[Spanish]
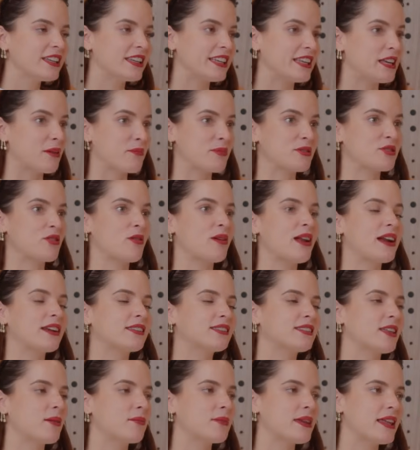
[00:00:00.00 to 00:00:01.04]
y empiezo a
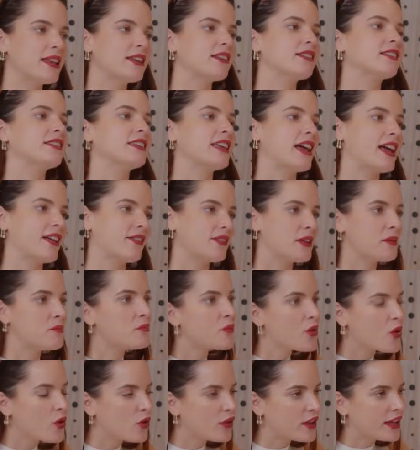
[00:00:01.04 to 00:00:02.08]
hablar también ya de
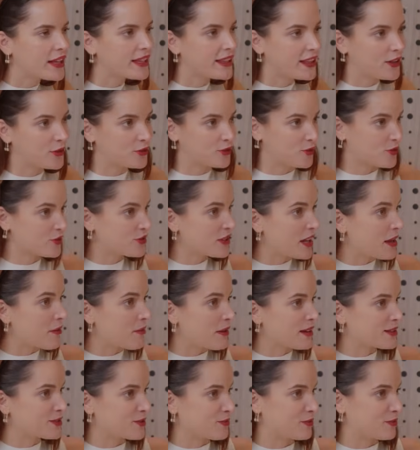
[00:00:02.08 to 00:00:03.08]
moda y de otros temas,